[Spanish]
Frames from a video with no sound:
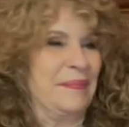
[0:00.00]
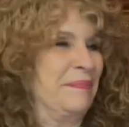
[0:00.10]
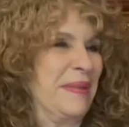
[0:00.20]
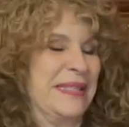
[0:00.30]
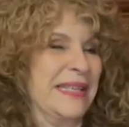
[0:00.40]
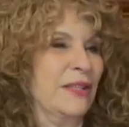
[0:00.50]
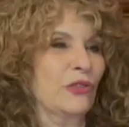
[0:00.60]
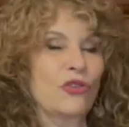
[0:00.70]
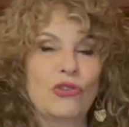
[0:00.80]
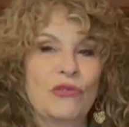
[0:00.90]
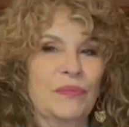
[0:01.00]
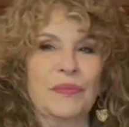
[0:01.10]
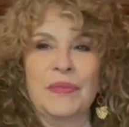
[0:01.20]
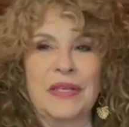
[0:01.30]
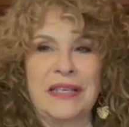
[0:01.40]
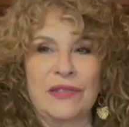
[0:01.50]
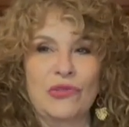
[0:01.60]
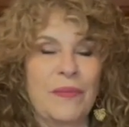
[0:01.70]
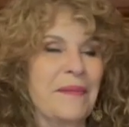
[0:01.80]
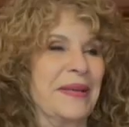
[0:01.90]
me siento
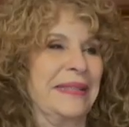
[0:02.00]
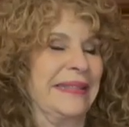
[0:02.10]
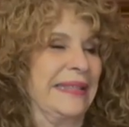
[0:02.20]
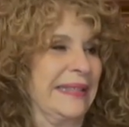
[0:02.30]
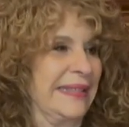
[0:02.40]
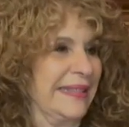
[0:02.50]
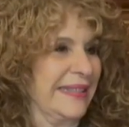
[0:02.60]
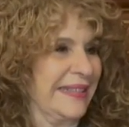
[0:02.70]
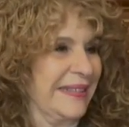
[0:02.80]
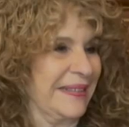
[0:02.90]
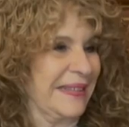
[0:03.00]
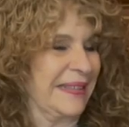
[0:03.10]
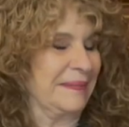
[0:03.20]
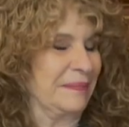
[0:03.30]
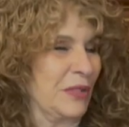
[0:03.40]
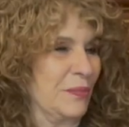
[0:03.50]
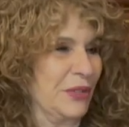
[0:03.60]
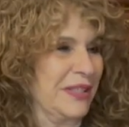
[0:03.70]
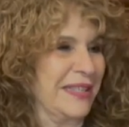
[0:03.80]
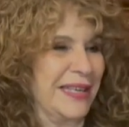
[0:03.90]
sumamente,
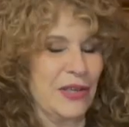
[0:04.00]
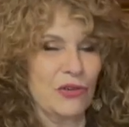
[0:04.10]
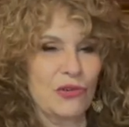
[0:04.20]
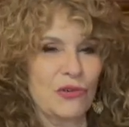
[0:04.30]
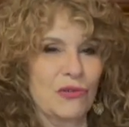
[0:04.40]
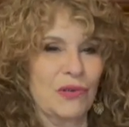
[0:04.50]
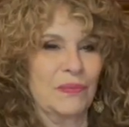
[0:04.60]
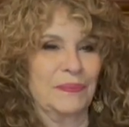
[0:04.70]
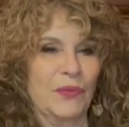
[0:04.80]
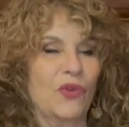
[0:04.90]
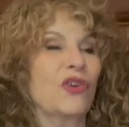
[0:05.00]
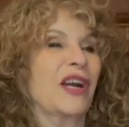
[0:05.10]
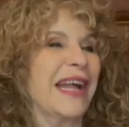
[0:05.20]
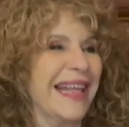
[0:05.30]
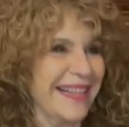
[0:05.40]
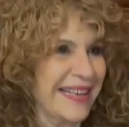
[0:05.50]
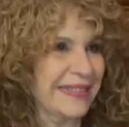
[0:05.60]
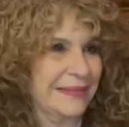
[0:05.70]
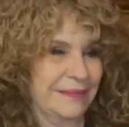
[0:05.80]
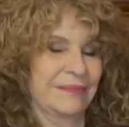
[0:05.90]
¿cómo te diría yo?
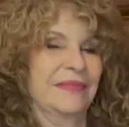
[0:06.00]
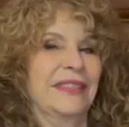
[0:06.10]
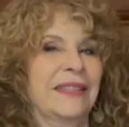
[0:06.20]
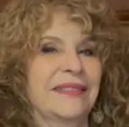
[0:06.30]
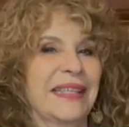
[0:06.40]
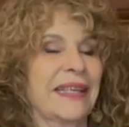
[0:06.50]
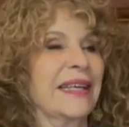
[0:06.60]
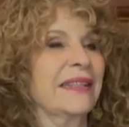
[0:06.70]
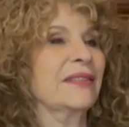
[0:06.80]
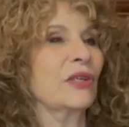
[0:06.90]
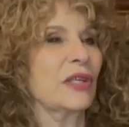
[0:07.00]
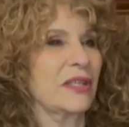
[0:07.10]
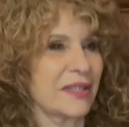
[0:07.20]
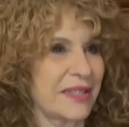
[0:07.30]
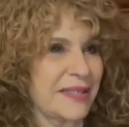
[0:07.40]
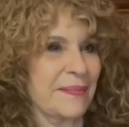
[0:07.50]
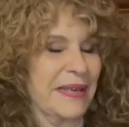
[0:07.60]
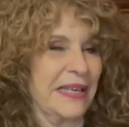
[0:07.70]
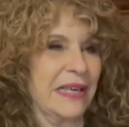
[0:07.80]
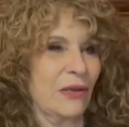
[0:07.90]
Honrada. Sé, que esta
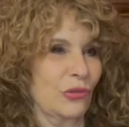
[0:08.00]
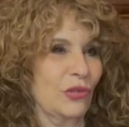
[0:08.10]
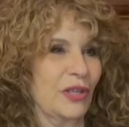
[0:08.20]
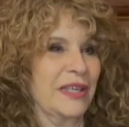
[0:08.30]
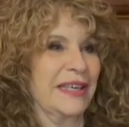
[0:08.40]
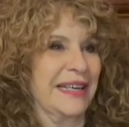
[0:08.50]
Semana del Autor es,